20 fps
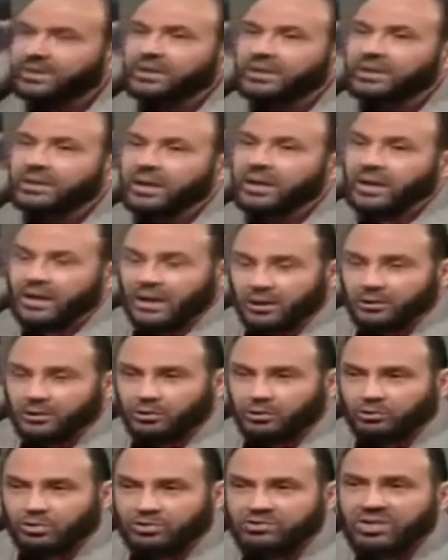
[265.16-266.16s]
يستحيل
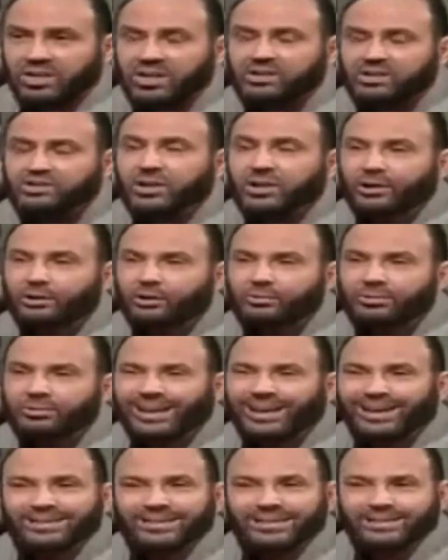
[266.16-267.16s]
الدكتور صلاح شرح
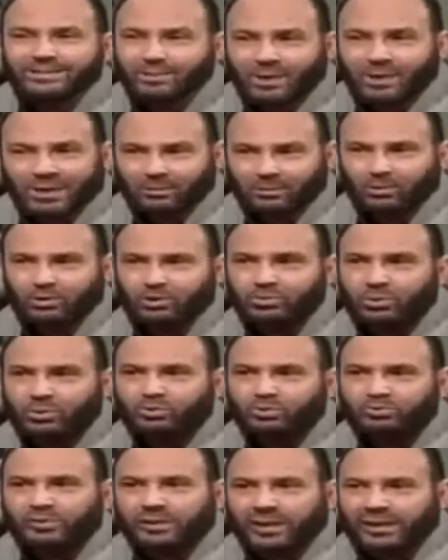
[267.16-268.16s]
لهم الحديث وانا ما
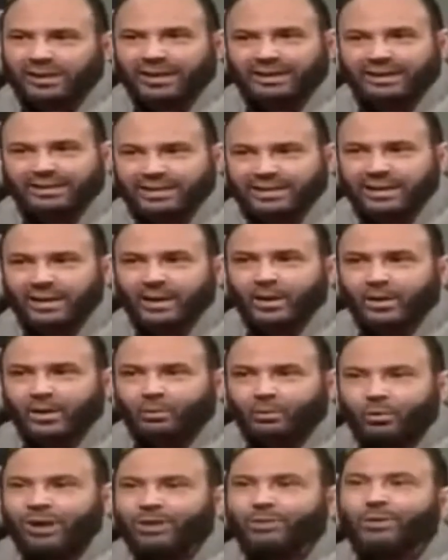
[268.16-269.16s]
كنتش موجود في الحلقه دي
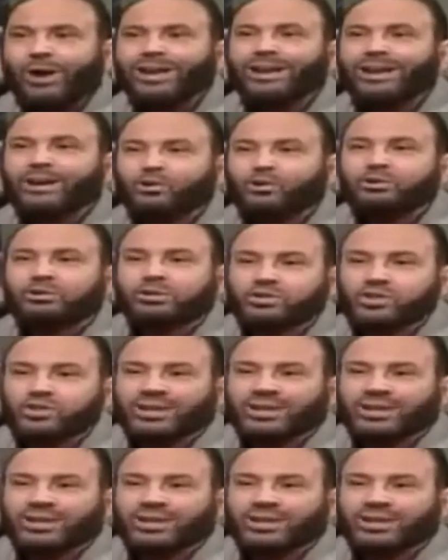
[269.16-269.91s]
و... وانا